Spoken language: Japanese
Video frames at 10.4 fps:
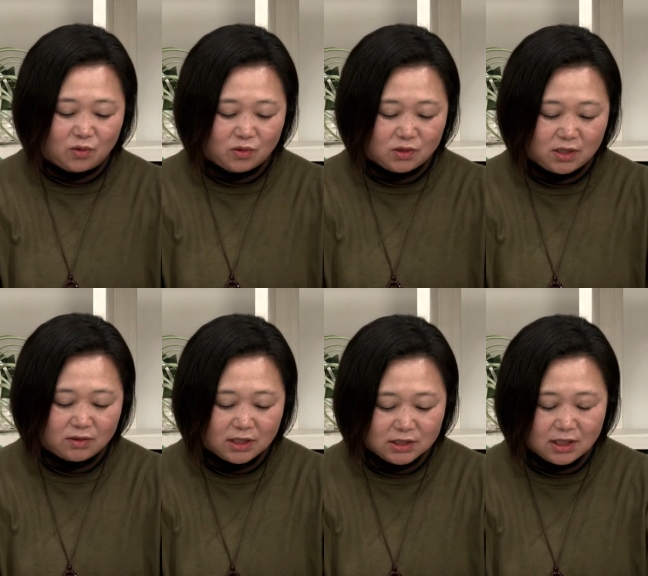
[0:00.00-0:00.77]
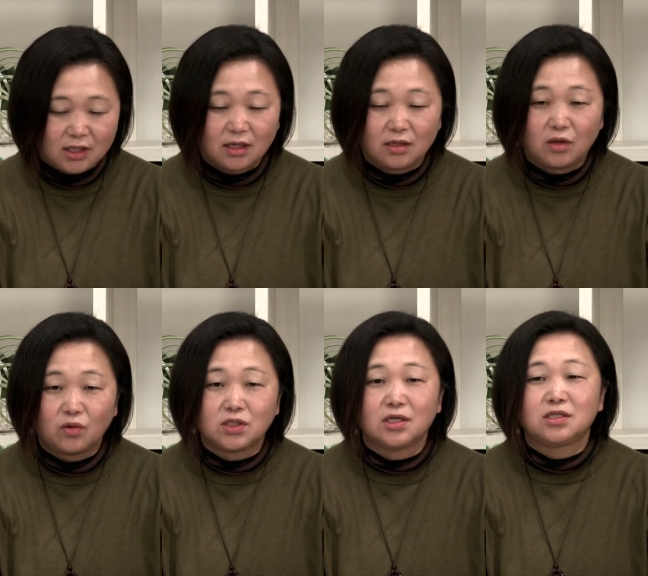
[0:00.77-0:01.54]
桜知覧園ってい
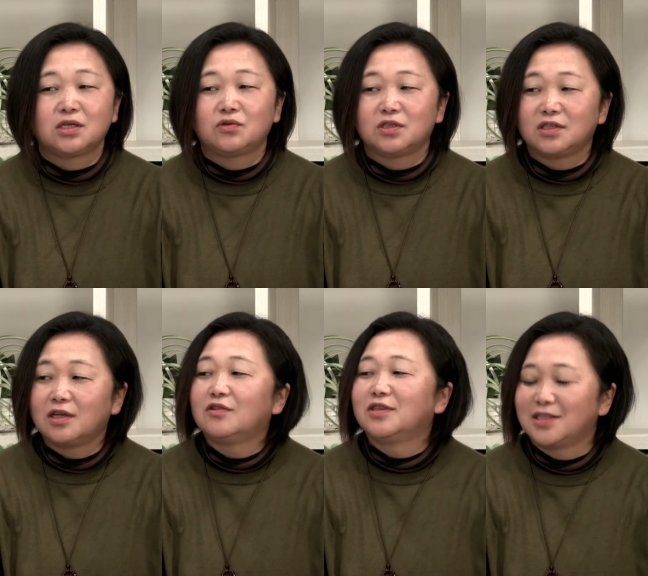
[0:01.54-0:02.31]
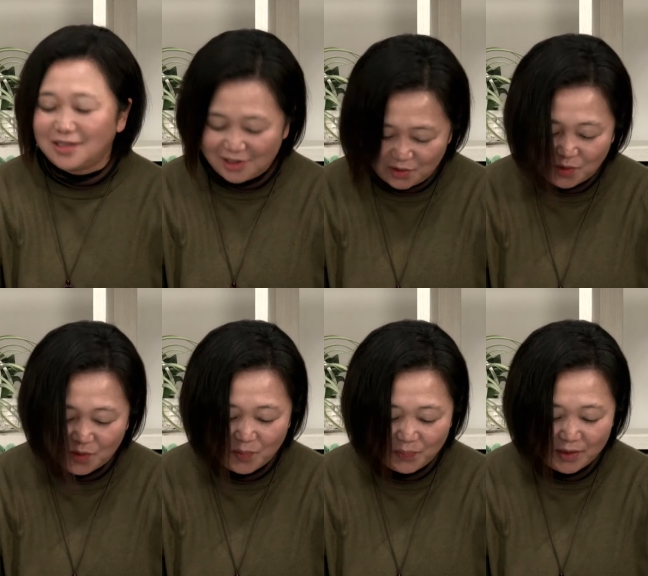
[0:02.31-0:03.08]
うお茶屋さんをしているんですけ
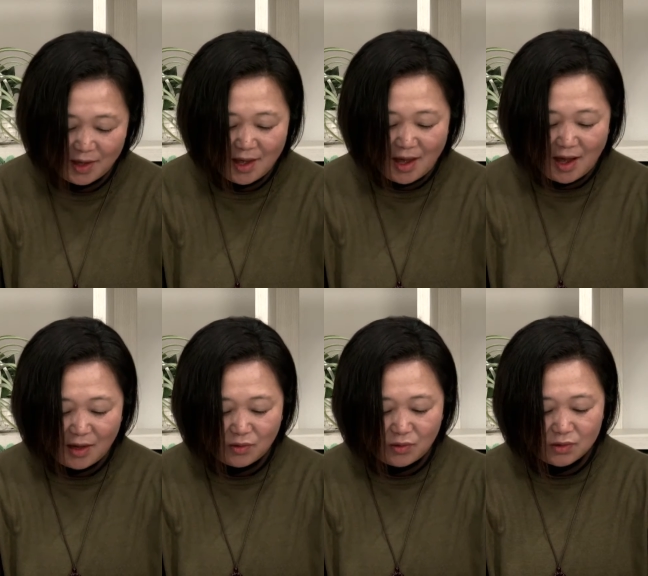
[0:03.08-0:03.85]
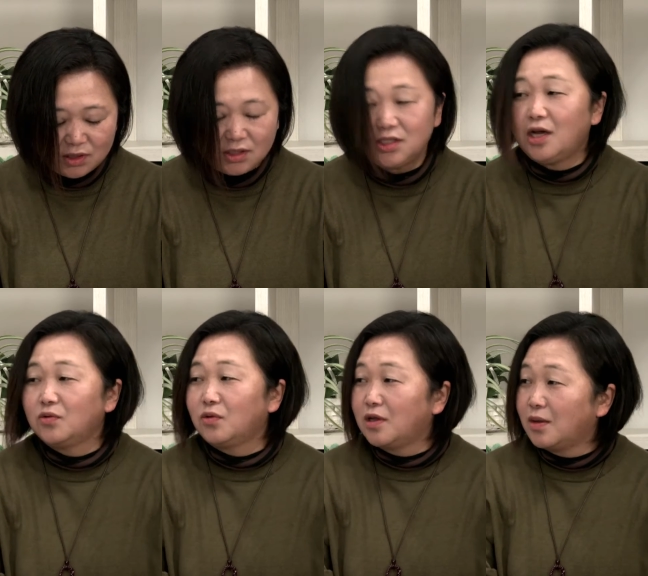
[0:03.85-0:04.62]
ど、知
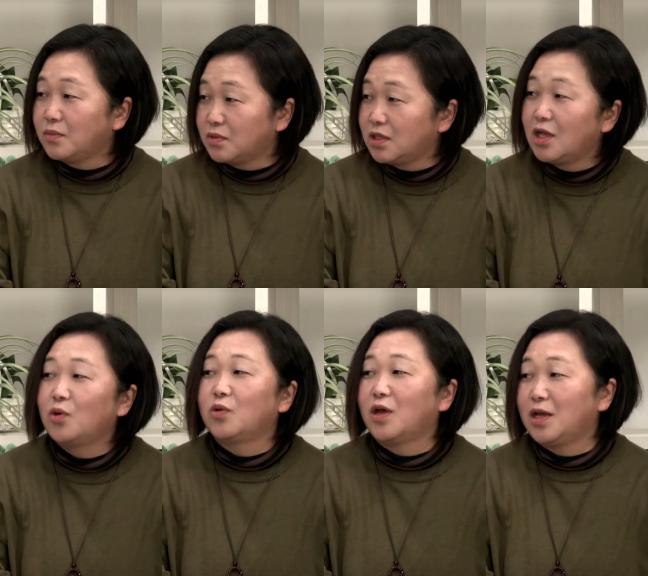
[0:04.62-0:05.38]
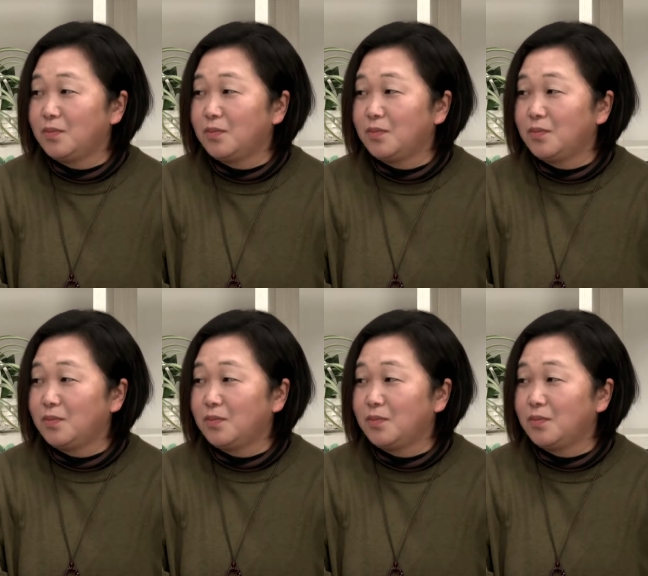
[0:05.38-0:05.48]
覧の南部来たことあり